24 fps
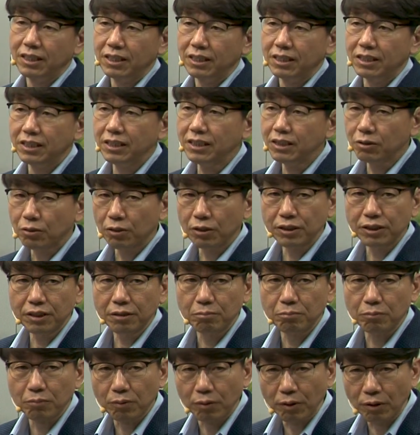인이 도대체
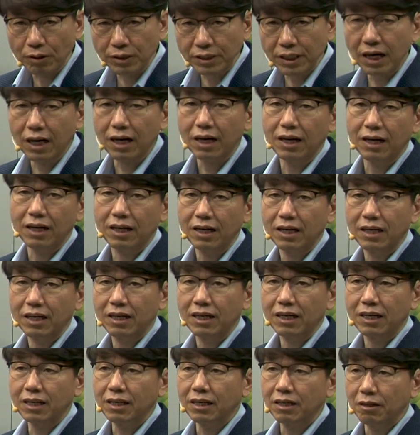뭐냐?
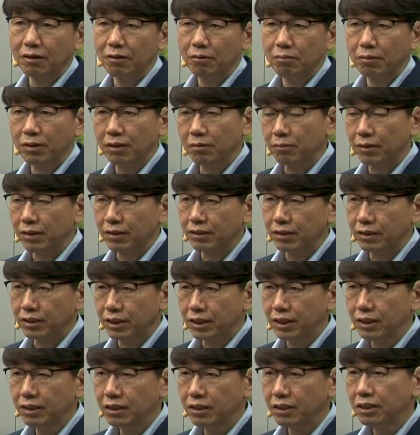방금
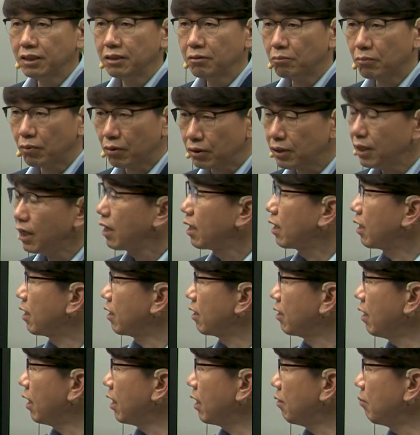말했듯이 인이 뭐냐?
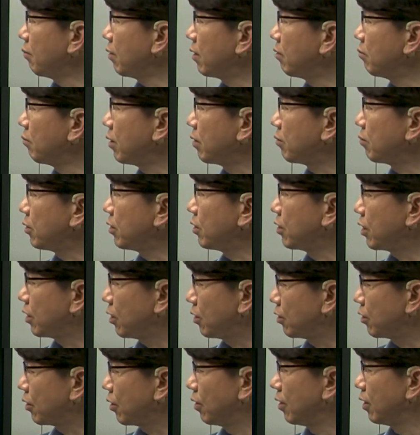아까 방금 말했듯이 이렇게
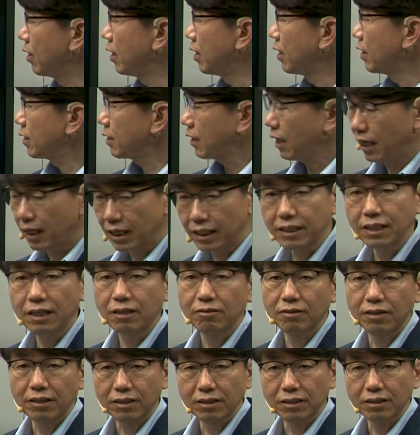되죠.
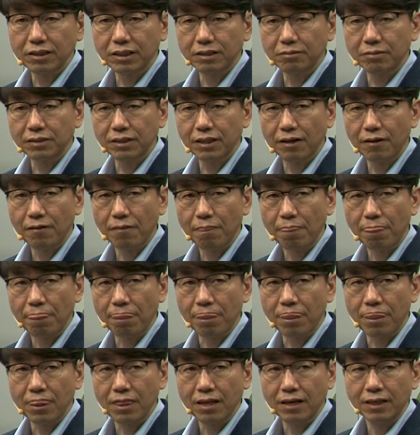사랑이라고 하는 것입니다.
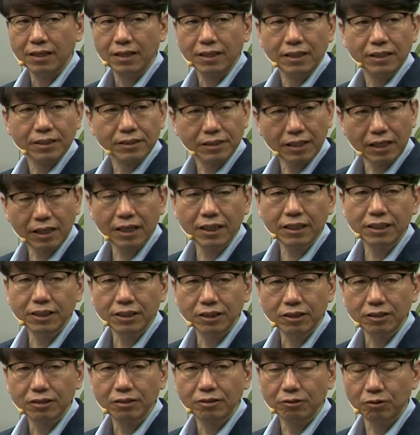
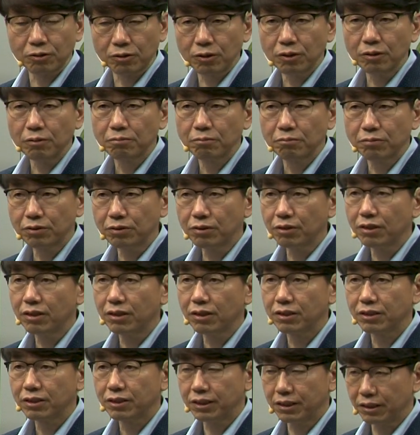사랑으로
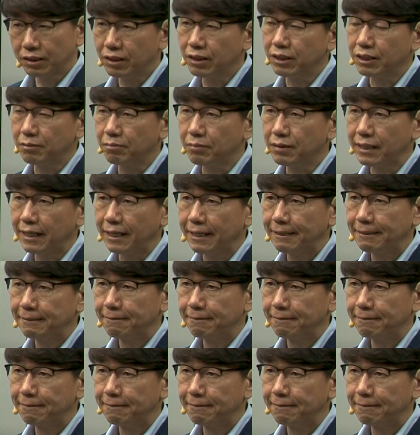풀어지는 것입니다.